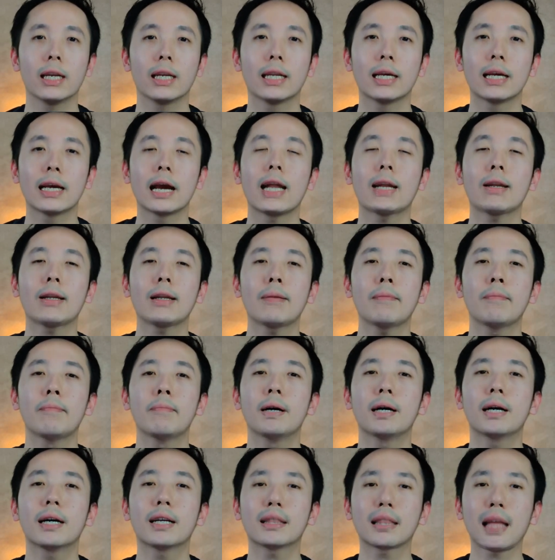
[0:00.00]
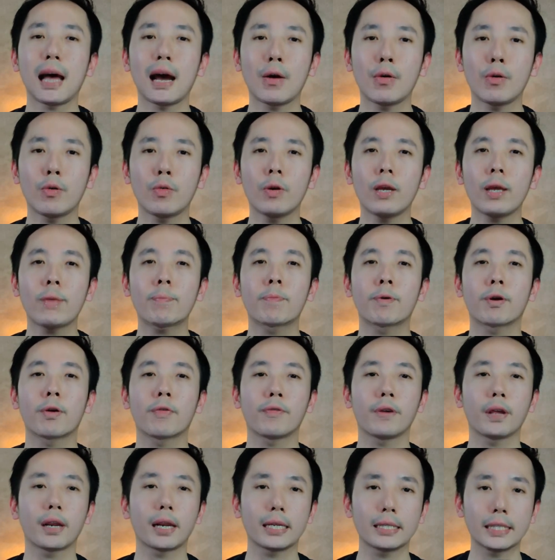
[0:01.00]
Dengan mengetahui
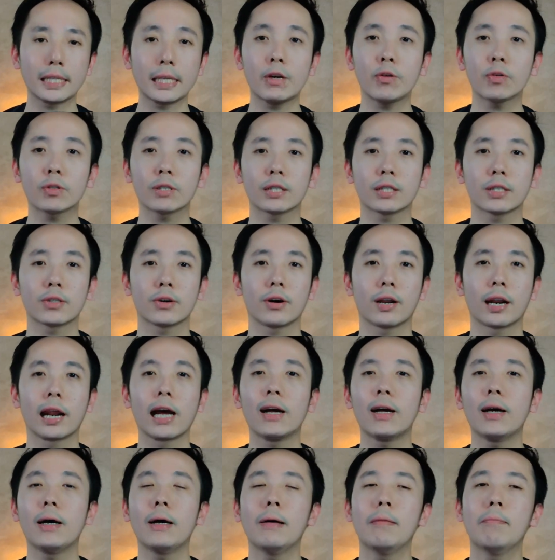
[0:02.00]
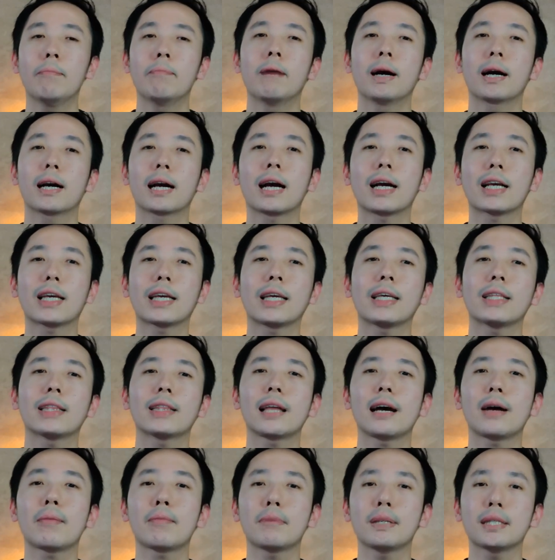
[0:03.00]
profil resiko seseorang, maka
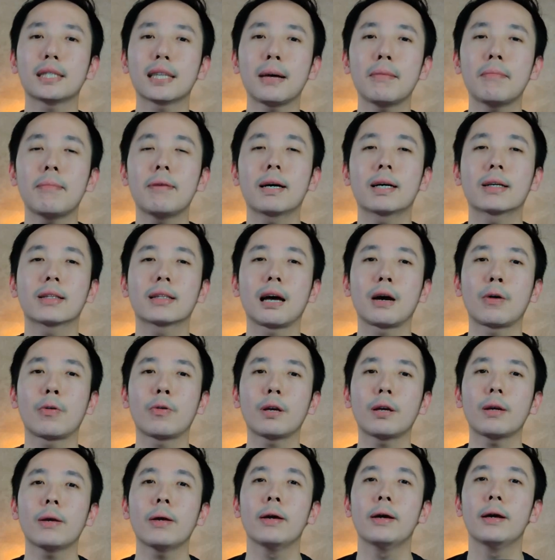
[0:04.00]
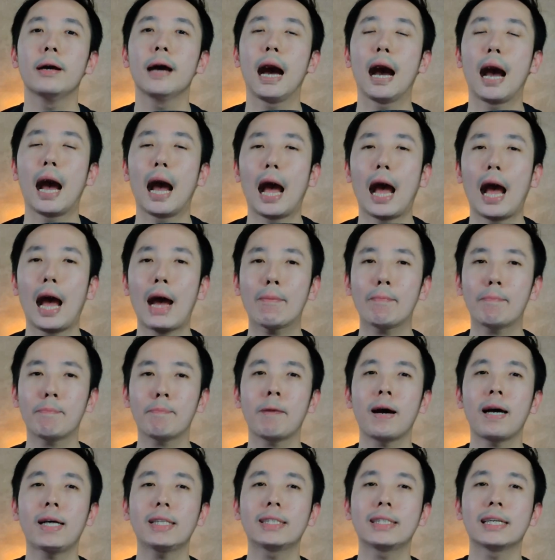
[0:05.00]
kita bisa mengetahui
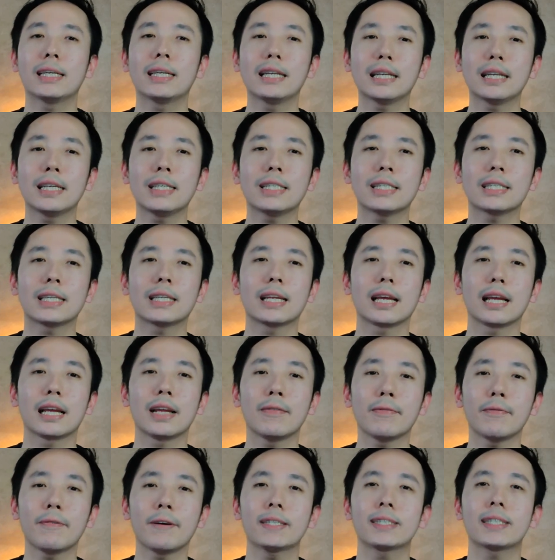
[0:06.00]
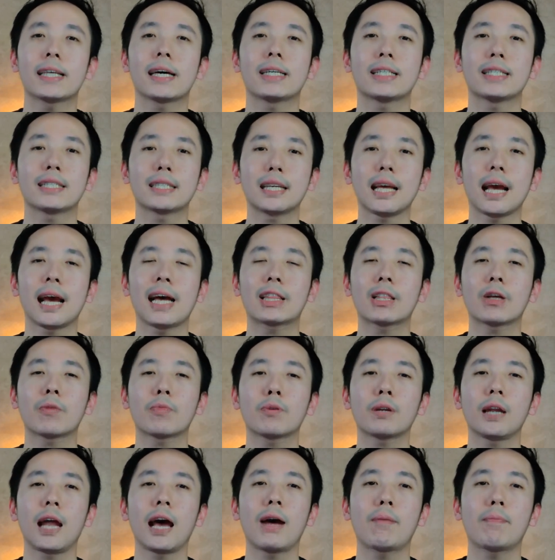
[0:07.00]
apa jenis investasi
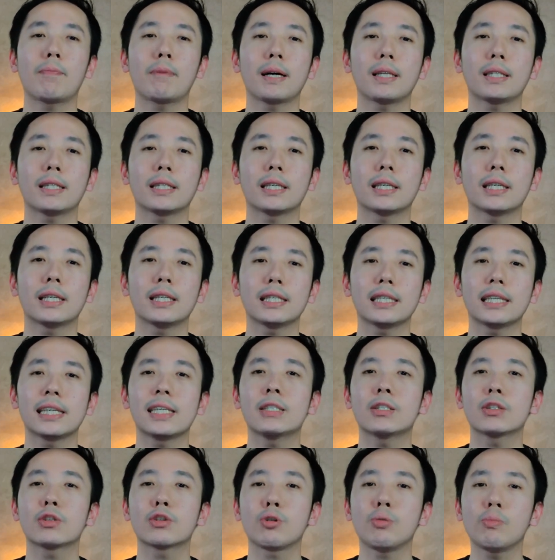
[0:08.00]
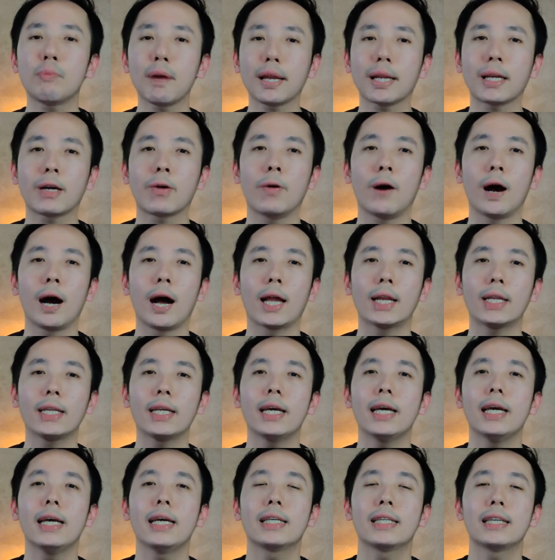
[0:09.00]
ataupun apa jenis instrumen keuangan
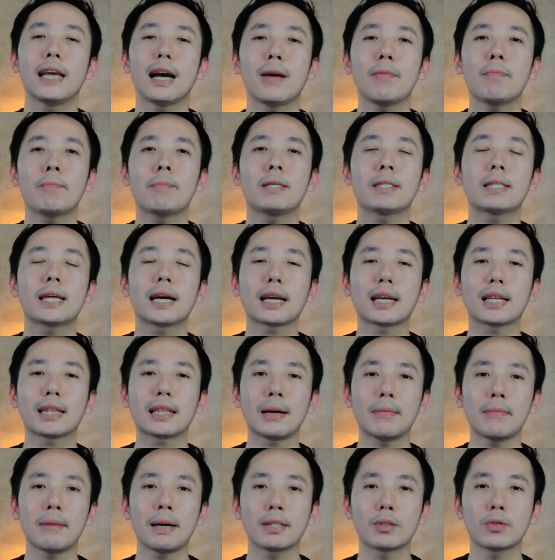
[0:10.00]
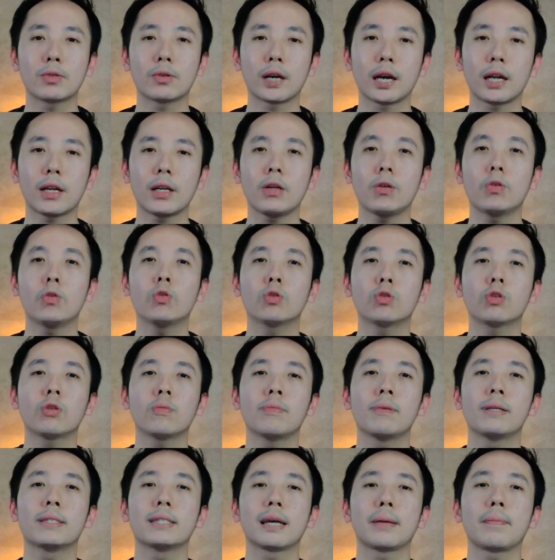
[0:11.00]
yang bisa kita masukkan
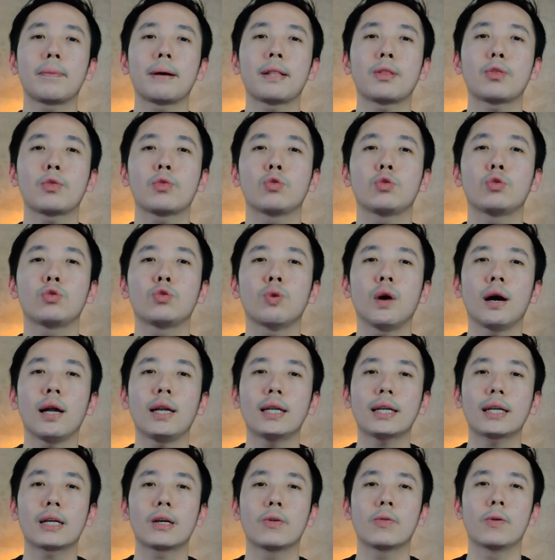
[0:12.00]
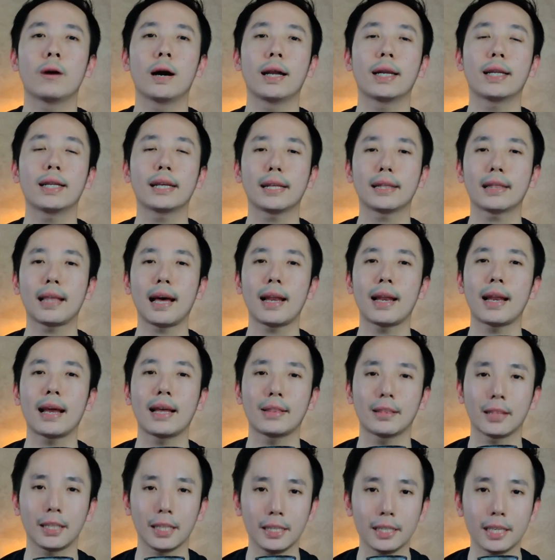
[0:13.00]
untuk mencapai tujuan keuangan kita
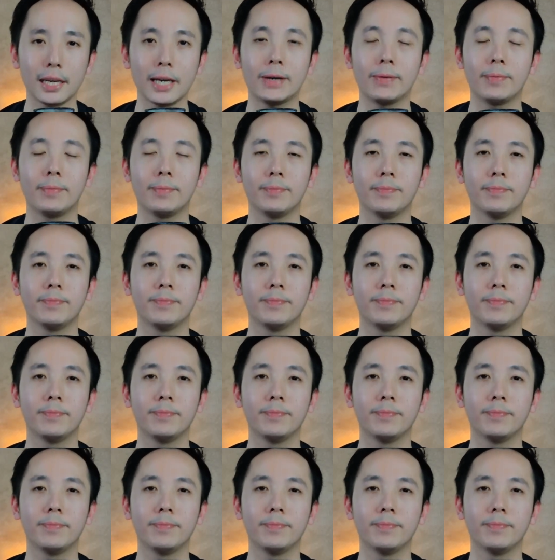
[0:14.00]
nantinya.